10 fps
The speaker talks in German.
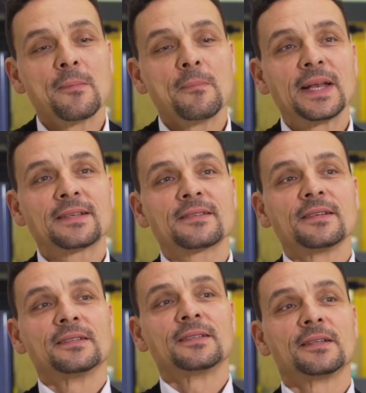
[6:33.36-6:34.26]
Mit
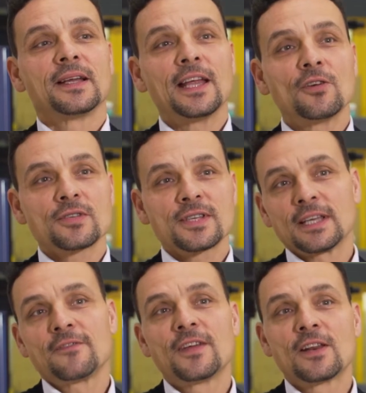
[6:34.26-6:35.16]

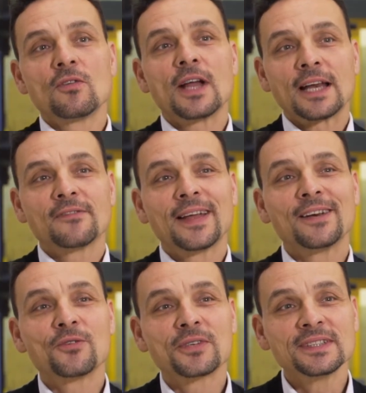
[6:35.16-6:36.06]
Industrie
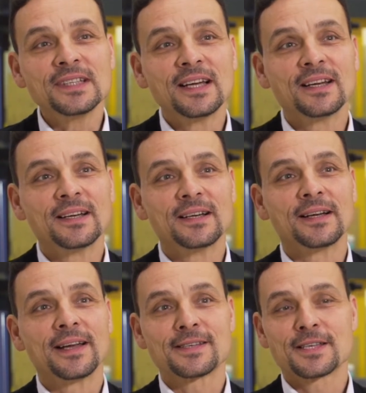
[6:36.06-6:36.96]
4.0-Anwendungen
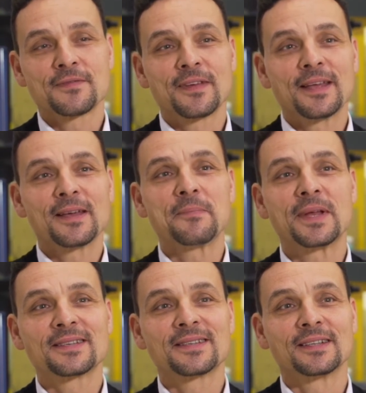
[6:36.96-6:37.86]
äh, ist es wie
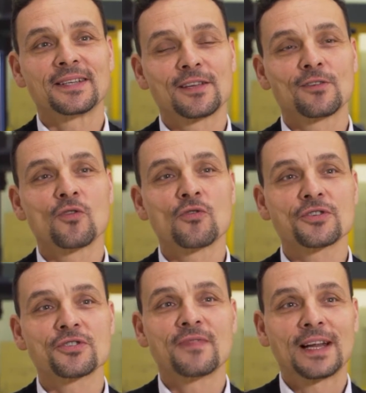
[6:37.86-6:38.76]
mit
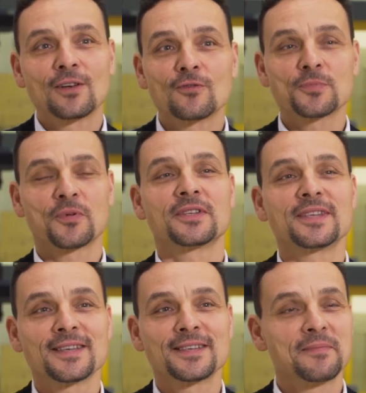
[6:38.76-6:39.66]
technologischen
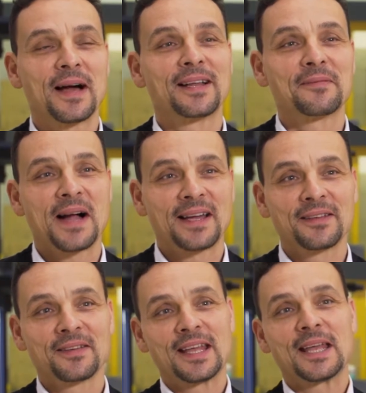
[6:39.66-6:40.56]
Wandlungsprozessen im
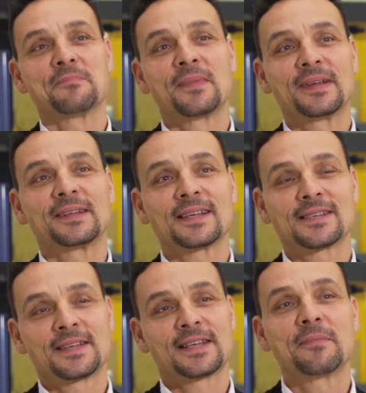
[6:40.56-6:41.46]
Allgemeinen eben,
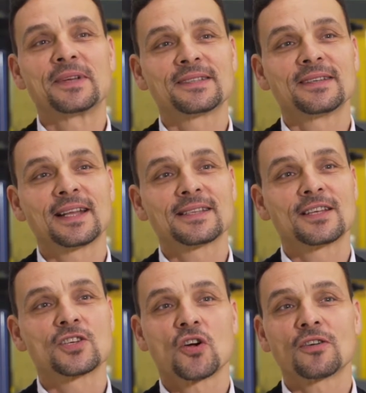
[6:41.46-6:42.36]
dass sich damit
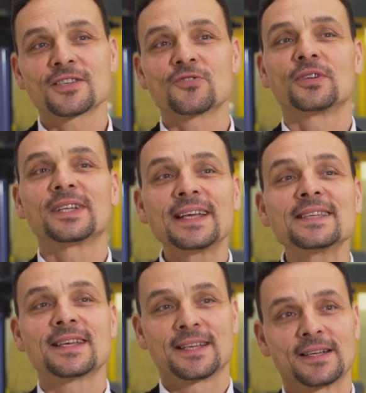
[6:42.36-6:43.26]
letztlich Chancen und
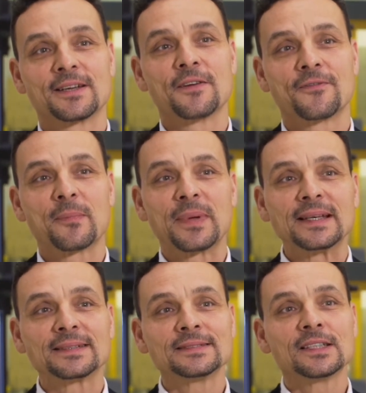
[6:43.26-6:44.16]
Risiken äh,
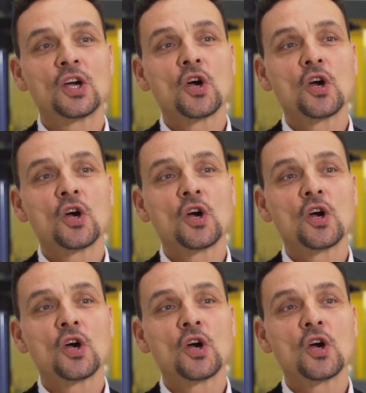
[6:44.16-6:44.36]
verbinden.